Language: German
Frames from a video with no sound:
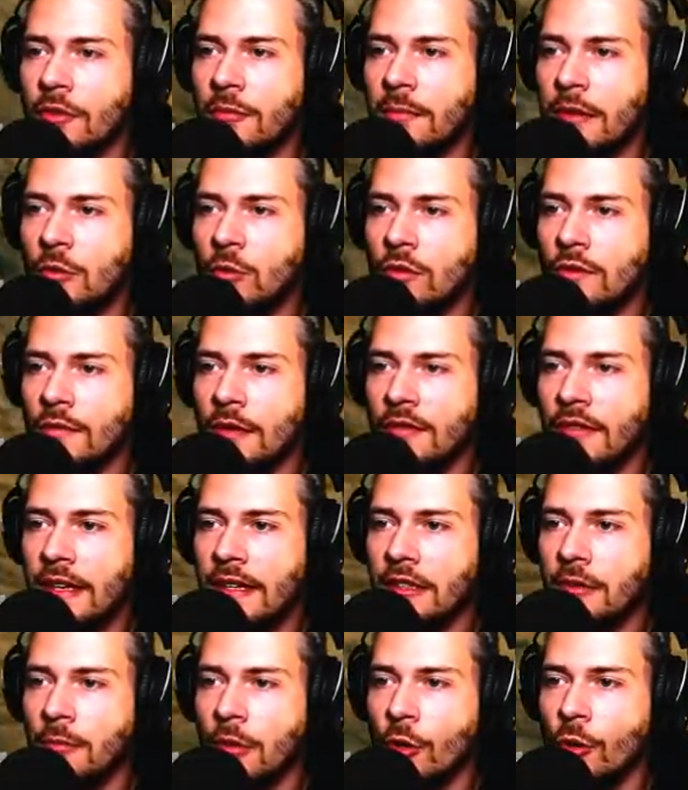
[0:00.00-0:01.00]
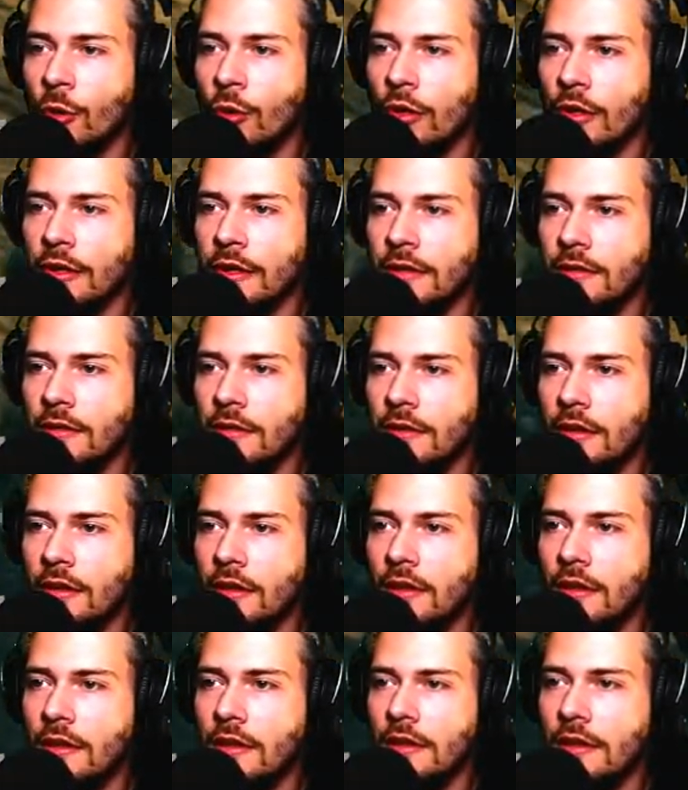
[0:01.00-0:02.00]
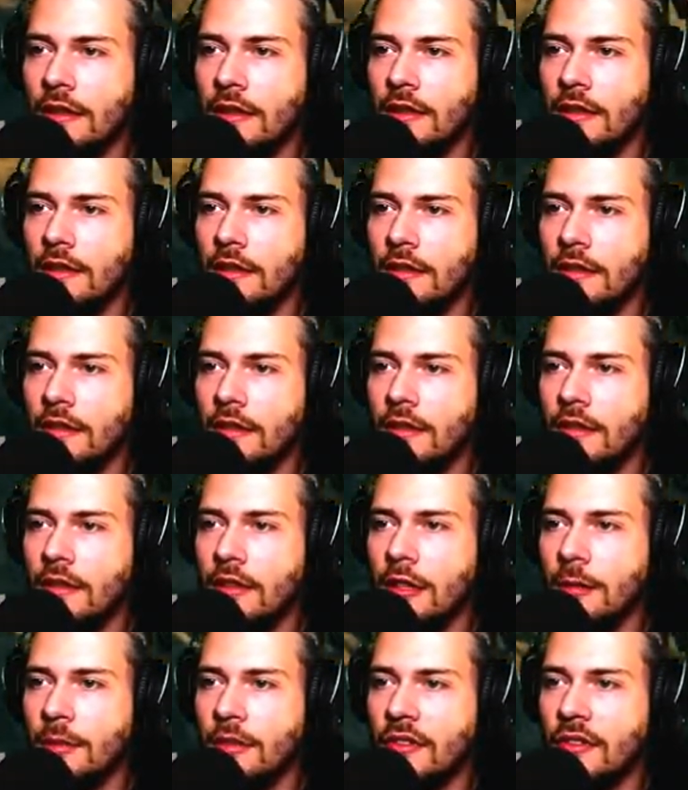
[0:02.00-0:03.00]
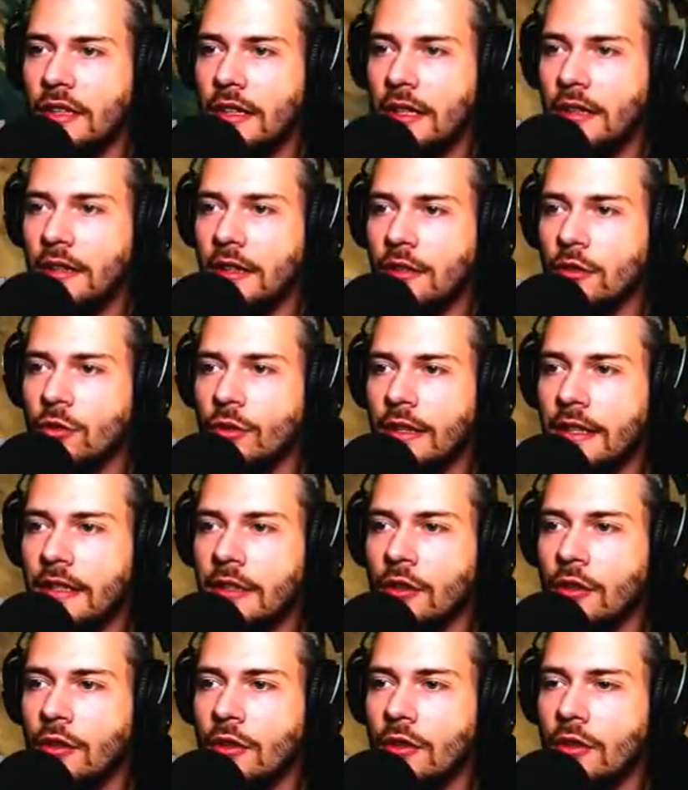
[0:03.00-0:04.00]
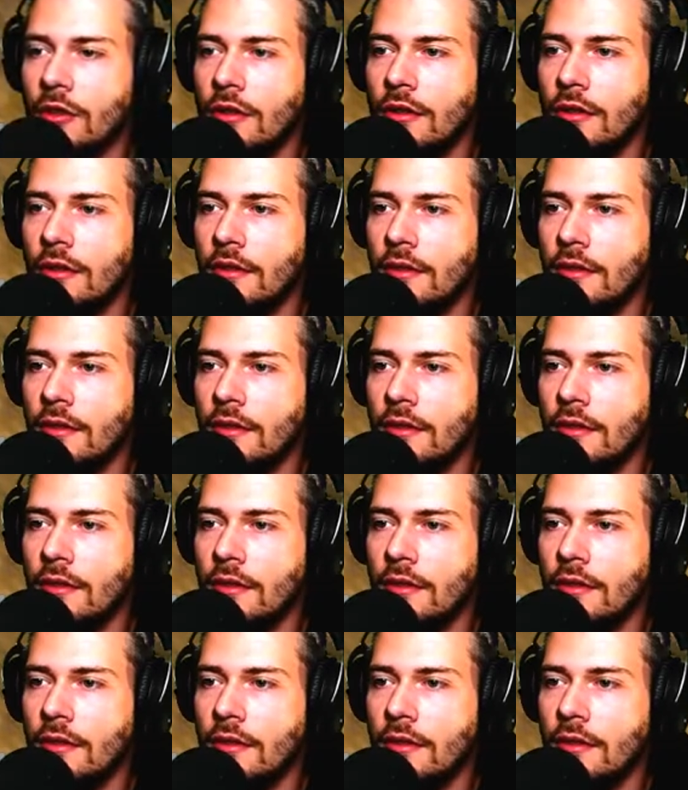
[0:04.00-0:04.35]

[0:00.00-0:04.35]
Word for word: wir müssen mal gucken. Wir werden immer höher, ne? Aber es geht aktuell noch.